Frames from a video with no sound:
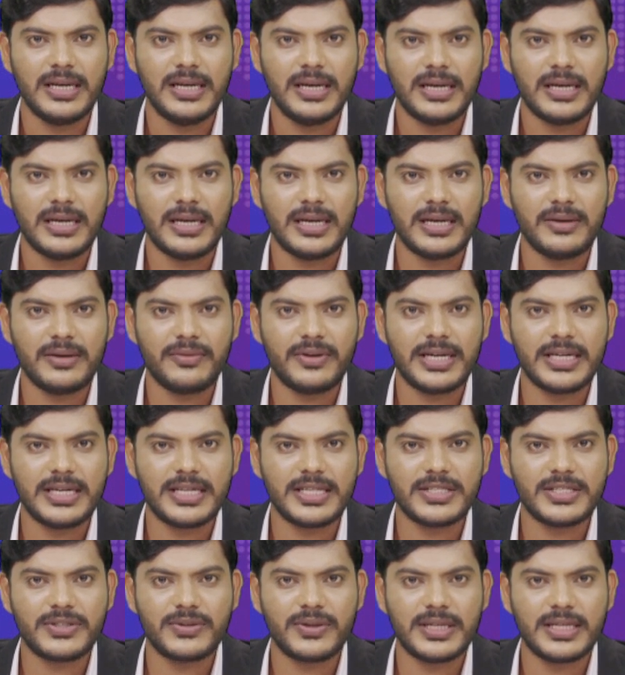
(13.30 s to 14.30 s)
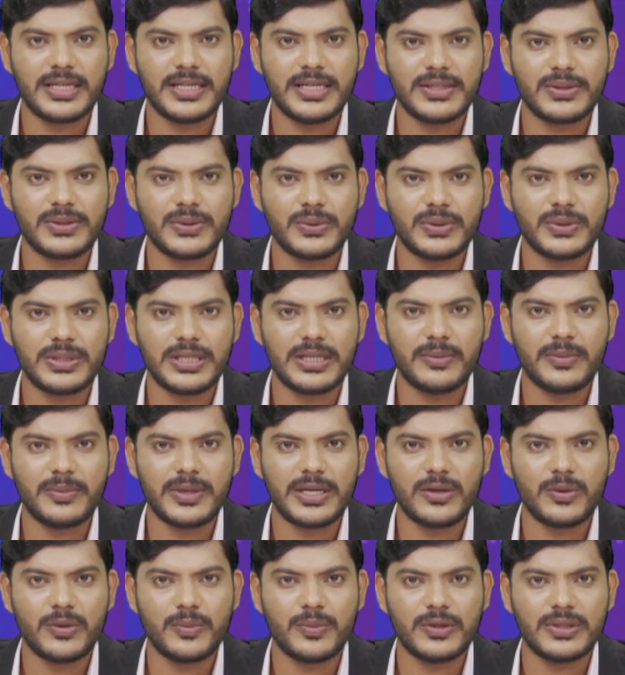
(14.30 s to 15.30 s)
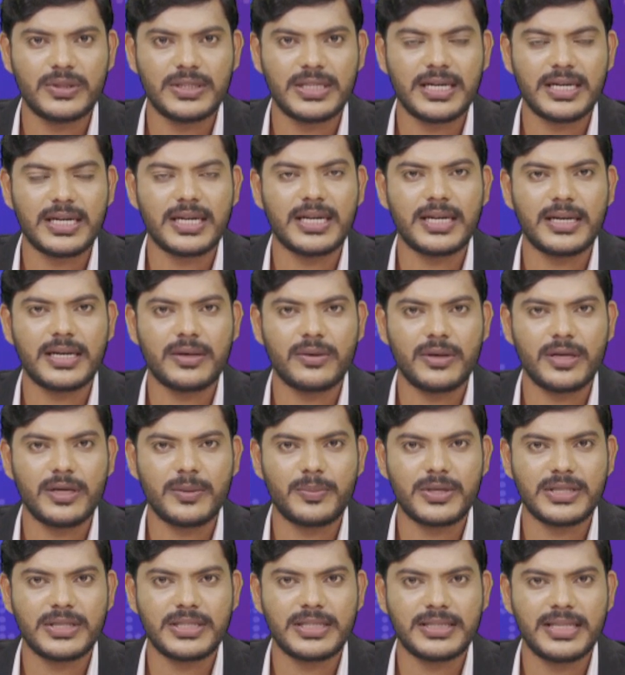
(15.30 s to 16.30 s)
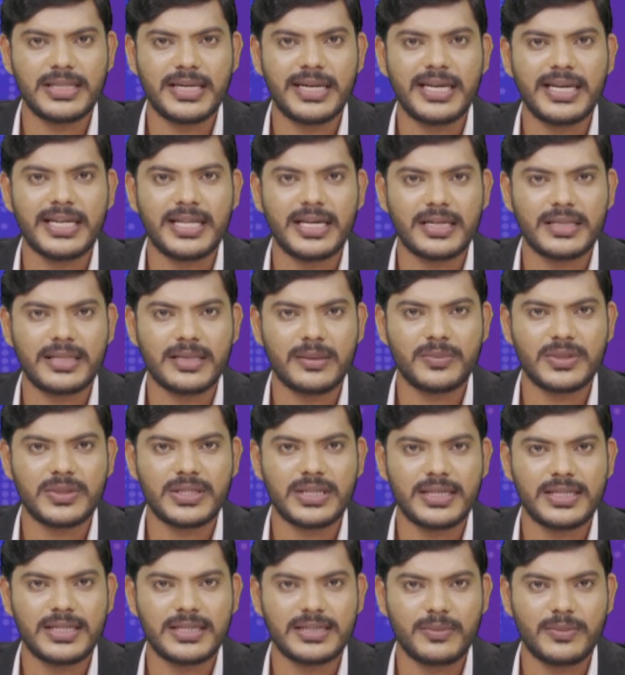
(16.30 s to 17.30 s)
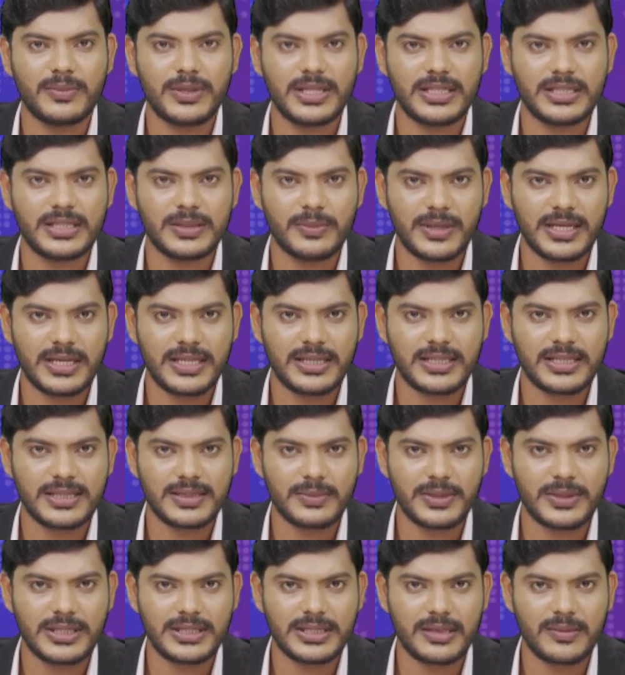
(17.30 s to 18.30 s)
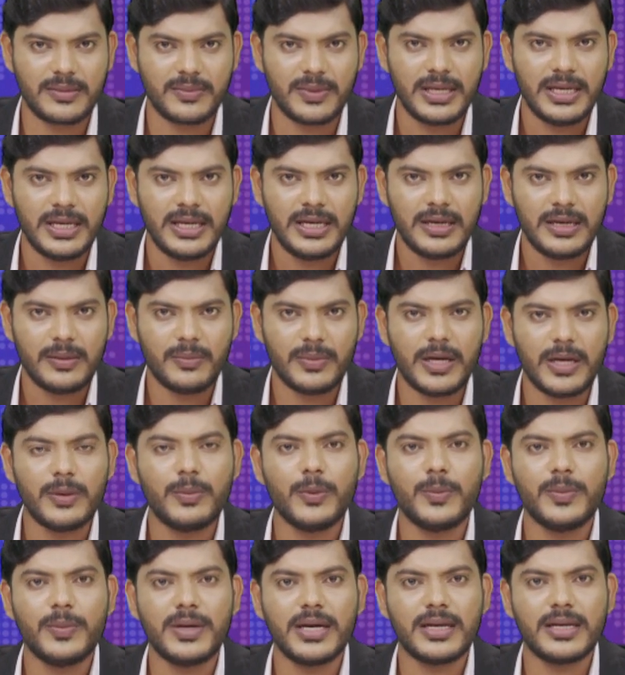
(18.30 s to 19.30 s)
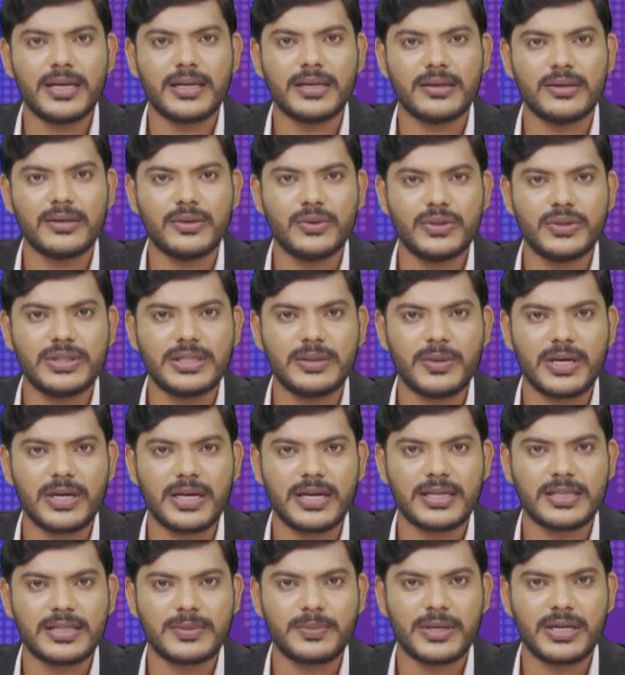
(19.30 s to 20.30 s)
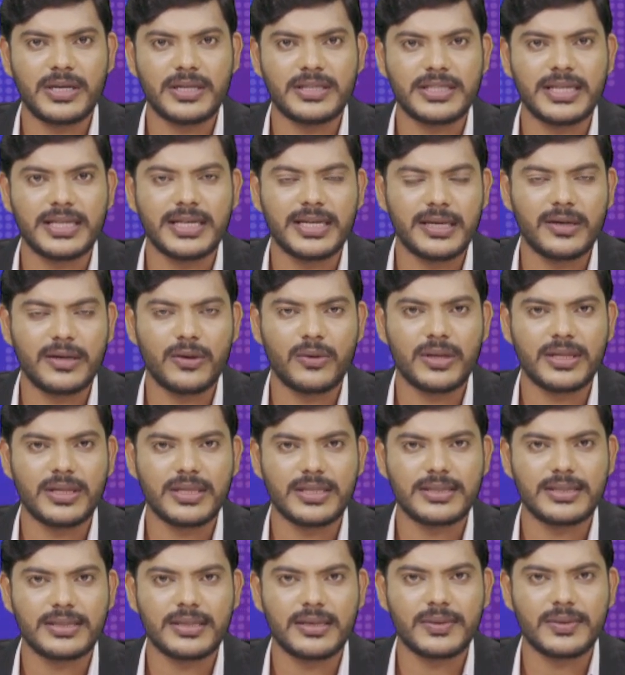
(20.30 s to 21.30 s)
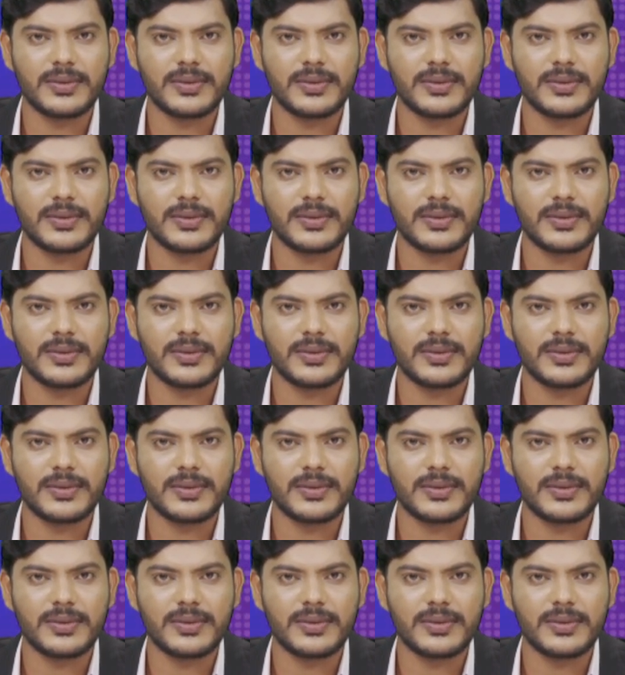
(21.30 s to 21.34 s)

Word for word: ఆల వెంకటేశ్వరరెడ్డి సూచనల మేరకు భోజన కార్యక్రమం ఏర్పాటు చేస్తారు ఇదే అంశానికి సంబంధించి మరింత సమాచారం మహబూబ్ నగర్ నుంచి మా కరస్పాండెంట్ శంకర్ గౌడ్ అందిస్తారు